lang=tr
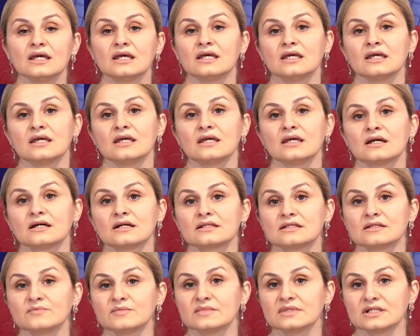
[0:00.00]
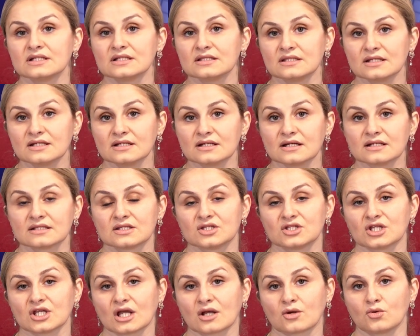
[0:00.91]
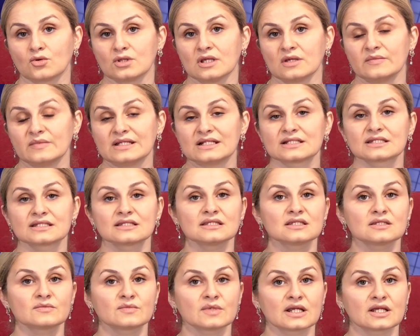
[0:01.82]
e, adımını atacak olabilirsiniz.